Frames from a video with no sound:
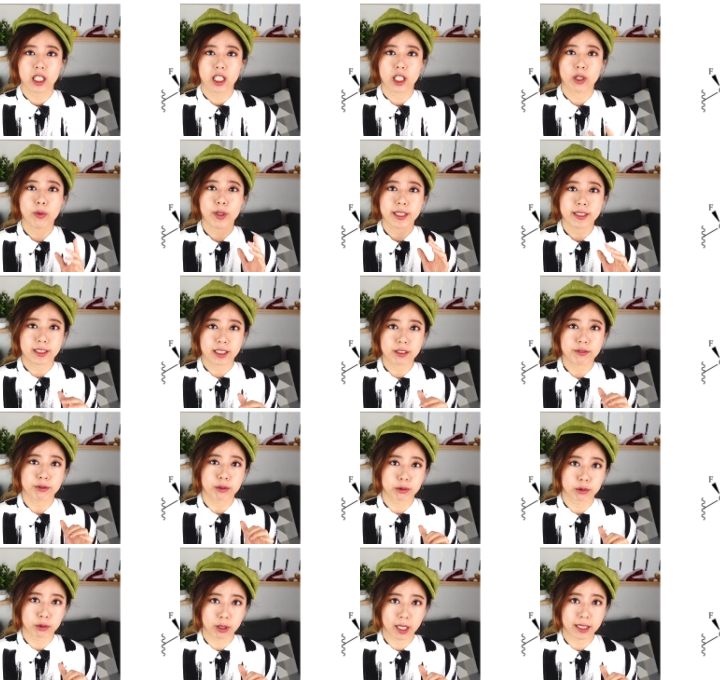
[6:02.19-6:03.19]
因为氢
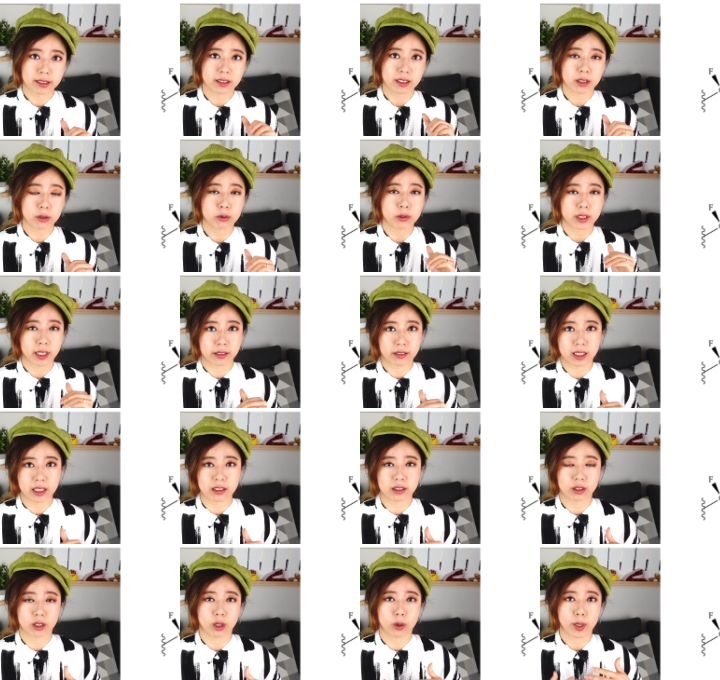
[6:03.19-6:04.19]
氟酸进入人体
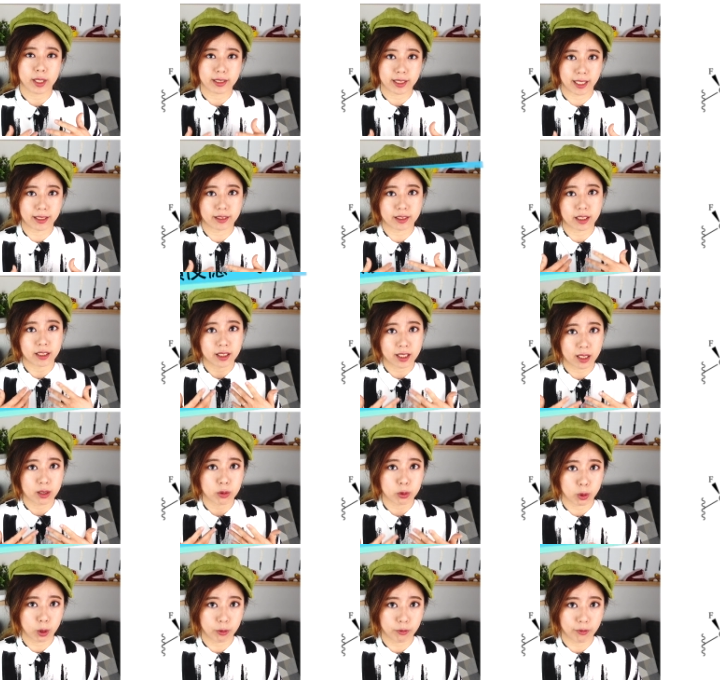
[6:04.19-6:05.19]
之后会产生连锁